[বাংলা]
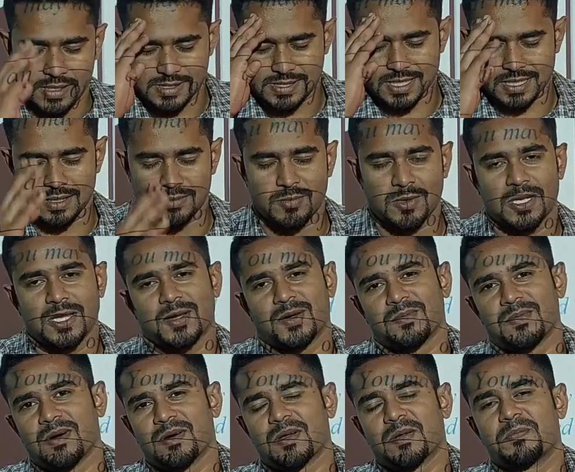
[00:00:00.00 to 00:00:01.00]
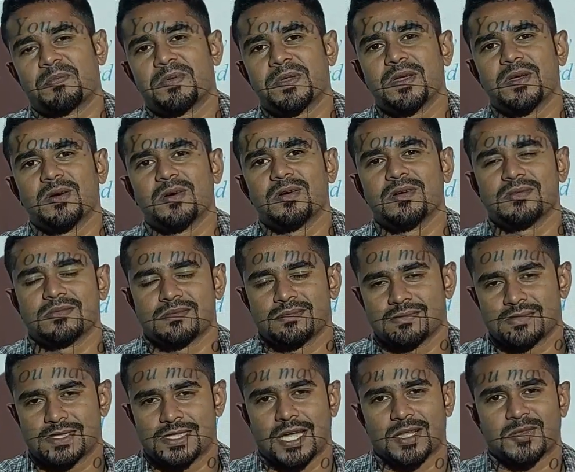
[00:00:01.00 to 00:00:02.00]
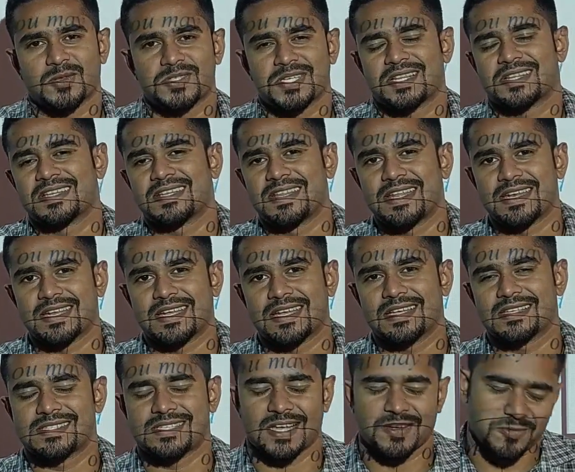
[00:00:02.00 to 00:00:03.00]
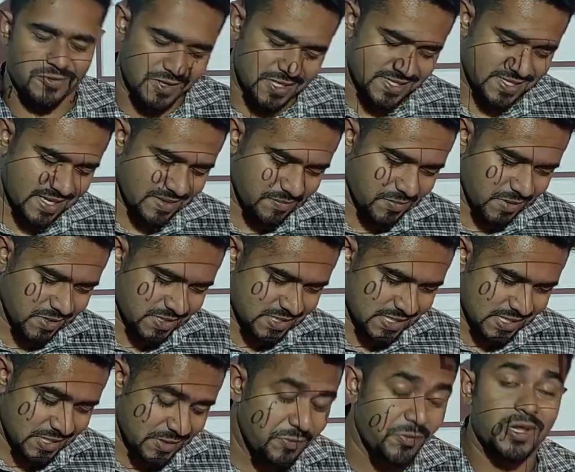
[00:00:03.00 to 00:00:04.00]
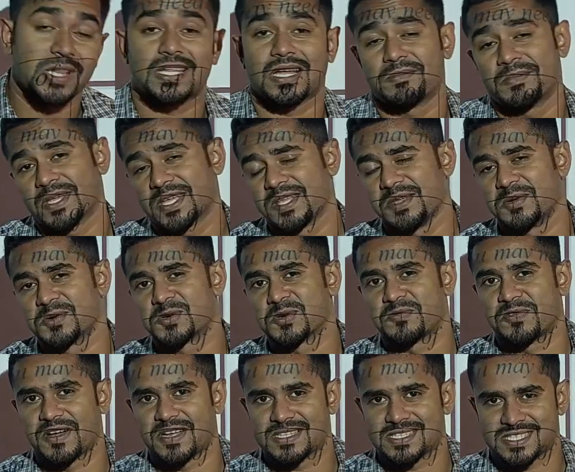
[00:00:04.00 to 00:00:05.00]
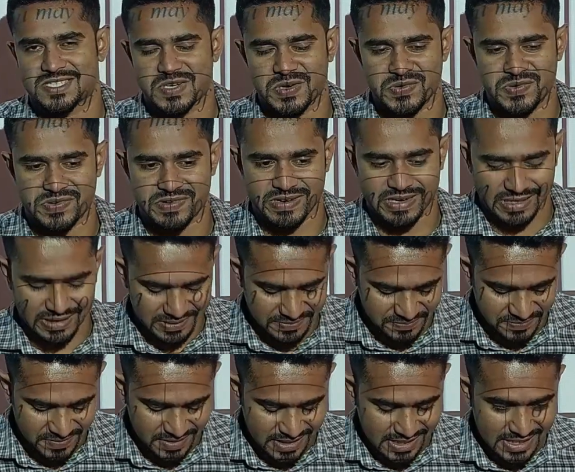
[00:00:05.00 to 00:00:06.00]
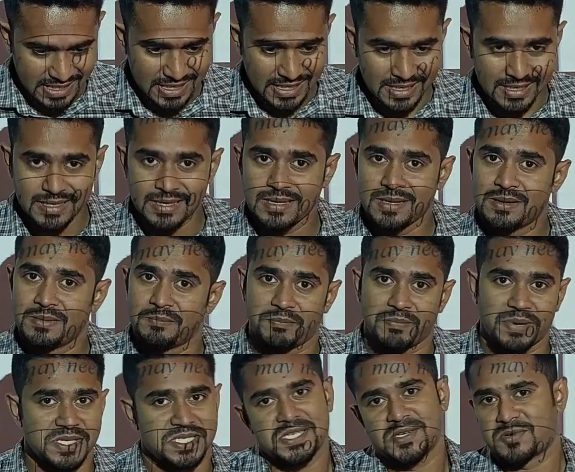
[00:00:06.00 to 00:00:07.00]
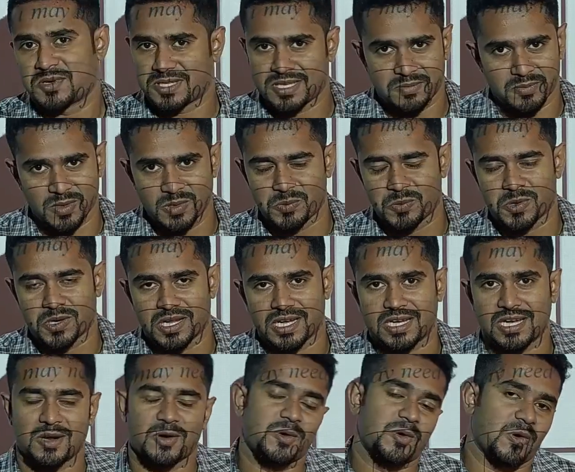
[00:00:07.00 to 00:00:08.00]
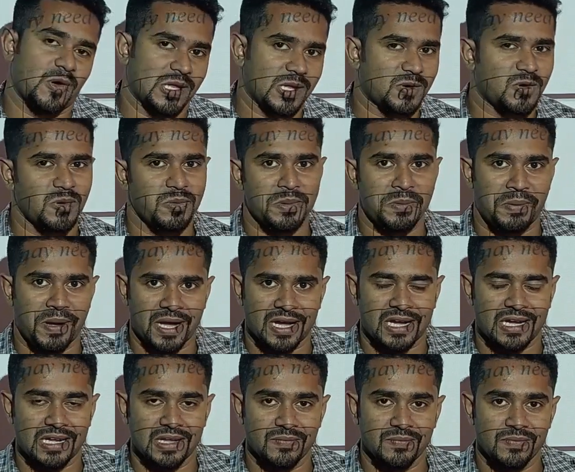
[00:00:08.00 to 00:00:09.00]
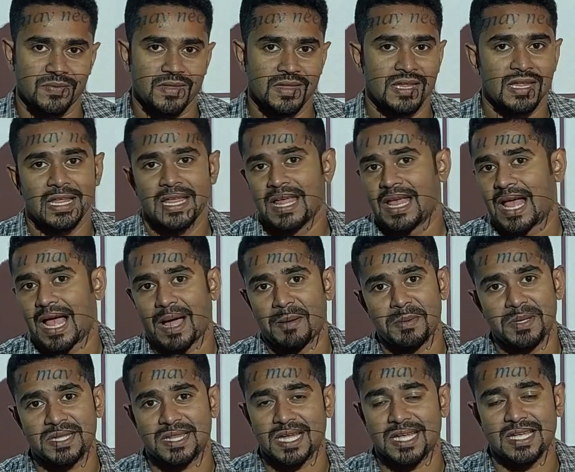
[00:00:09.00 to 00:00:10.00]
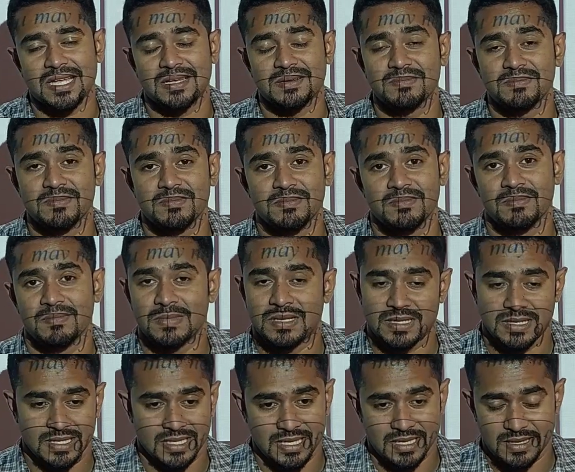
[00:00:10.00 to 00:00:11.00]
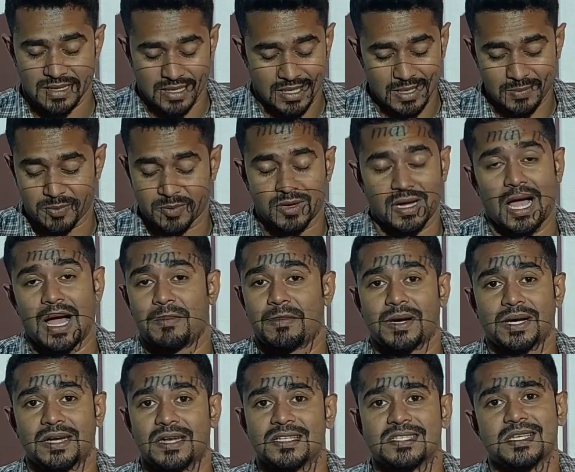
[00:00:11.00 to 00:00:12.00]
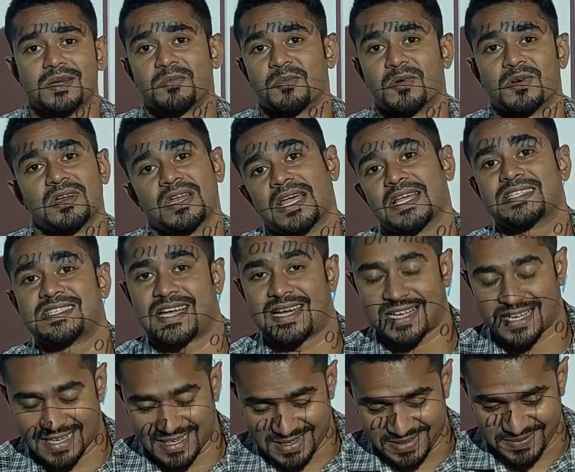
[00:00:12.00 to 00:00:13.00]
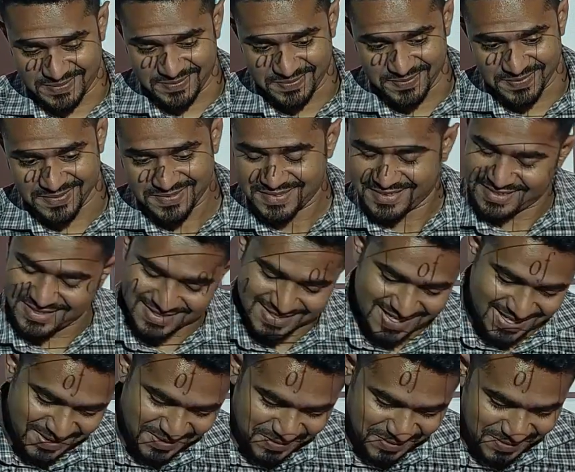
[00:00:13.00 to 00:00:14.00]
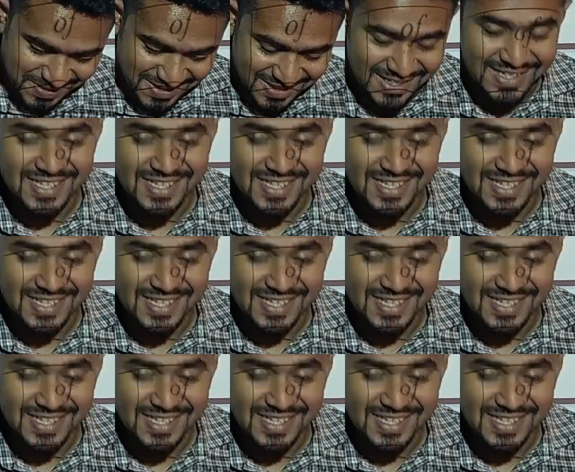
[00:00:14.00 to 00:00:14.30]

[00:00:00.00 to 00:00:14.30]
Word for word: আসসালামু আলাইকুম আমার প্রিয় ছাত্রছাত্রীদেরকে সাইফুল ইসলাম বলছি ওয়েলকাম ইন ইউটিউব ফার্স্ট টিউটোরিয়াল বেশি কথা বলবো না কারণ গলা খুবই ভাঙা আমি তাই এবং আমার নিজের মন নাই চাঙ্গা যাই হোক